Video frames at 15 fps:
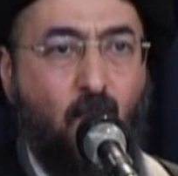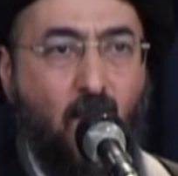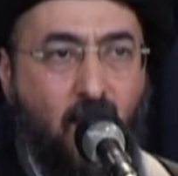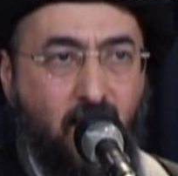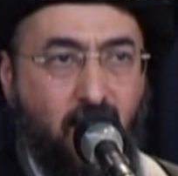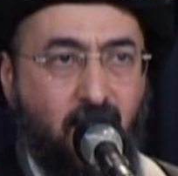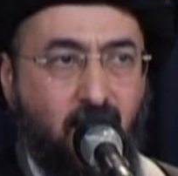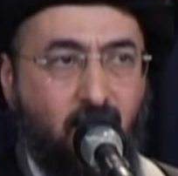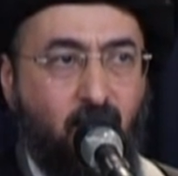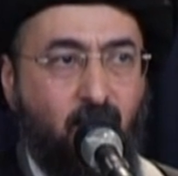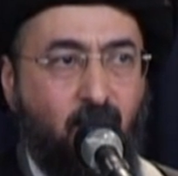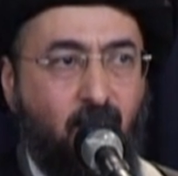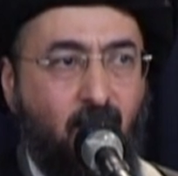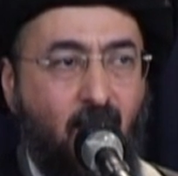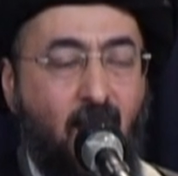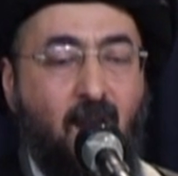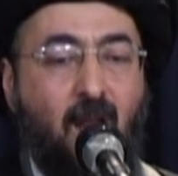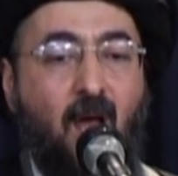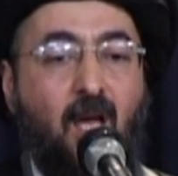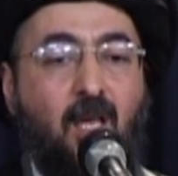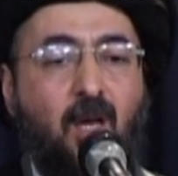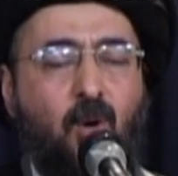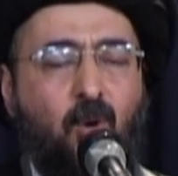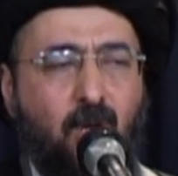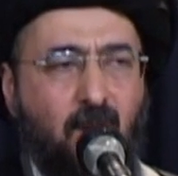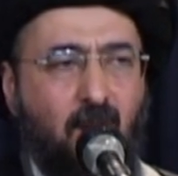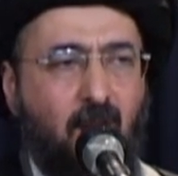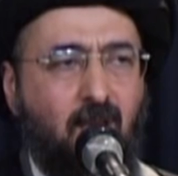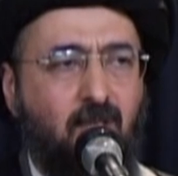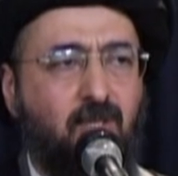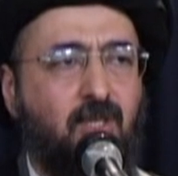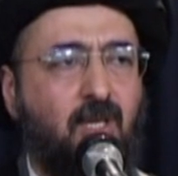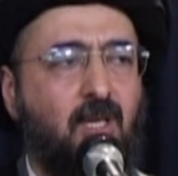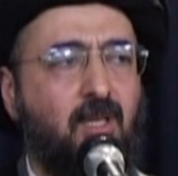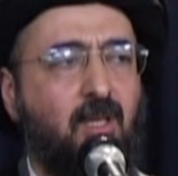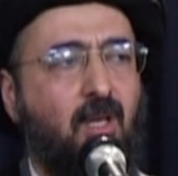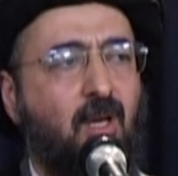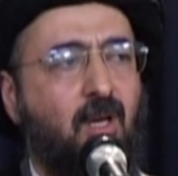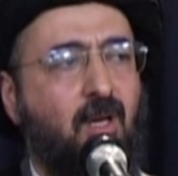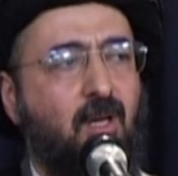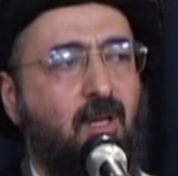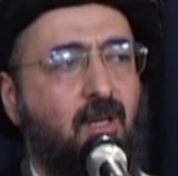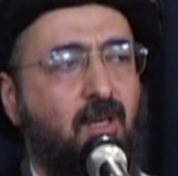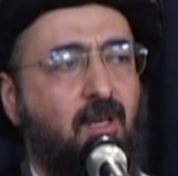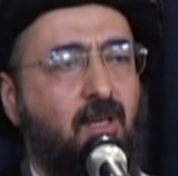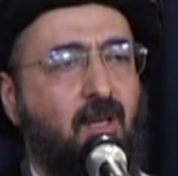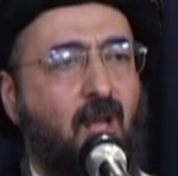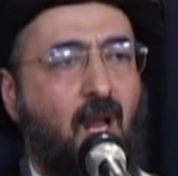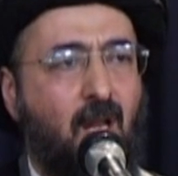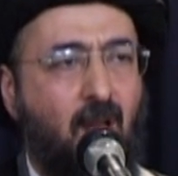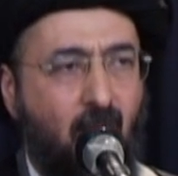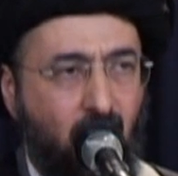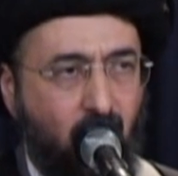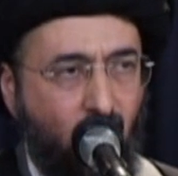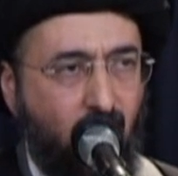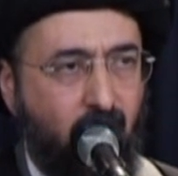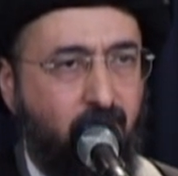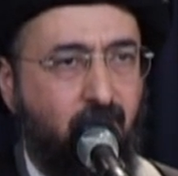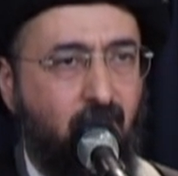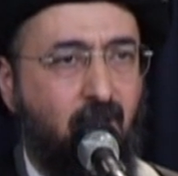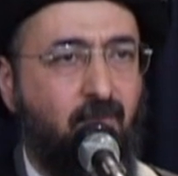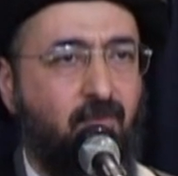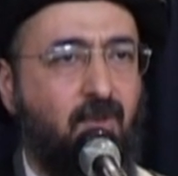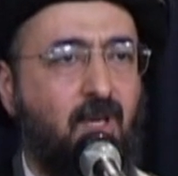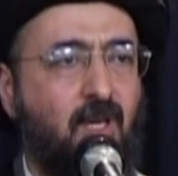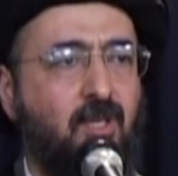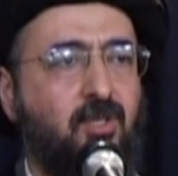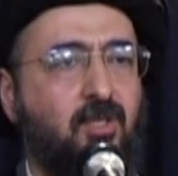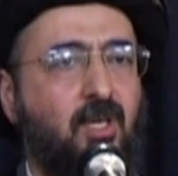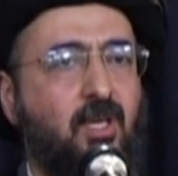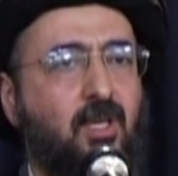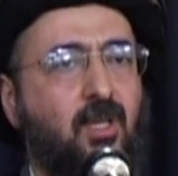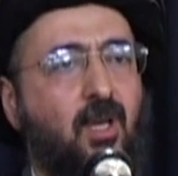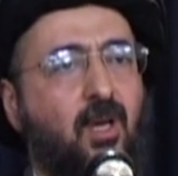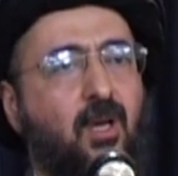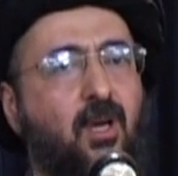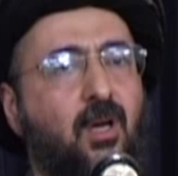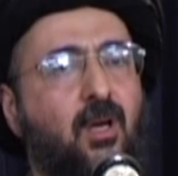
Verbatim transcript: تواظب أن لا يغرك الشيطان أن لا يؤثر فيك الشيطان